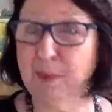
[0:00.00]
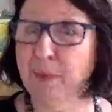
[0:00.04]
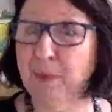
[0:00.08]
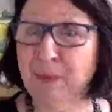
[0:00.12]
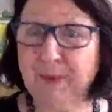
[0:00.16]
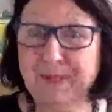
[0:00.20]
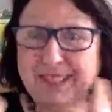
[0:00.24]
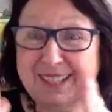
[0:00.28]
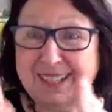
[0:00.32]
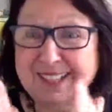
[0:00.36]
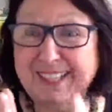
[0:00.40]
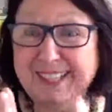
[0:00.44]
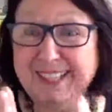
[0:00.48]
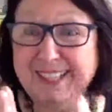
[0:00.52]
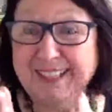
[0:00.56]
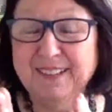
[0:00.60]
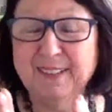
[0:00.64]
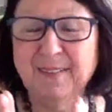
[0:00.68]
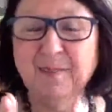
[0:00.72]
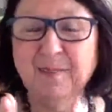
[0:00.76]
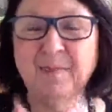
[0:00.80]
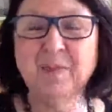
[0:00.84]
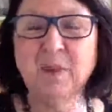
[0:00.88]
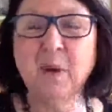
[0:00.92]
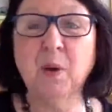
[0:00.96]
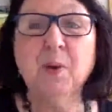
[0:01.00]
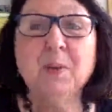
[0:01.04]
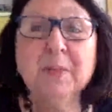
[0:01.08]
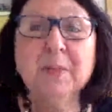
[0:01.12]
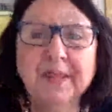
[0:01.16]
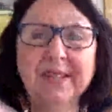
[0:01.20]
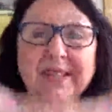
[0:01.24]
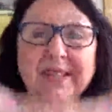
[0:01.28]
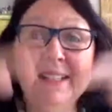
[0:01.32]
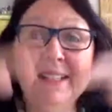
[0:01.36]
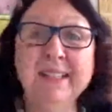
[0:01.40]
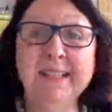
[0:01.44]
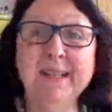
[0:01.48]
petit un
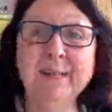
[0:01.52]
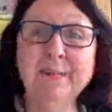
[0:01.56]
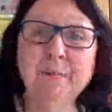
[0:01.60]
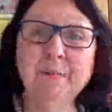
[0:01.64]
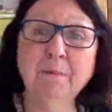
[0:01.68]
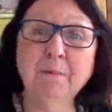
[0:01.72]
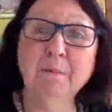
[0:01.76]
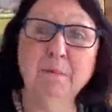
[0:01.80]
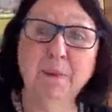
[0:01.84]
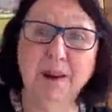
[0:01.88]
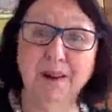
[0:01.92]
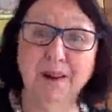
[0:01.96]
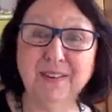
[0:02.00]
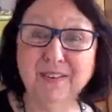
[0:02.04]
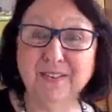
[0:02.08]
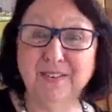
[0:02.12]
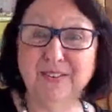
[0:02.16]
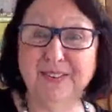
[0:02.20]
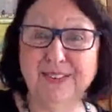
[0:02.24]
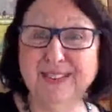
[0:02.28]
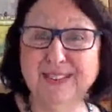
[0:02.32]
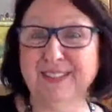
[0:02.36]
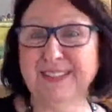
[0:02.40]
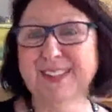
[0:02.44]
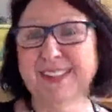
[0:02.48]
immense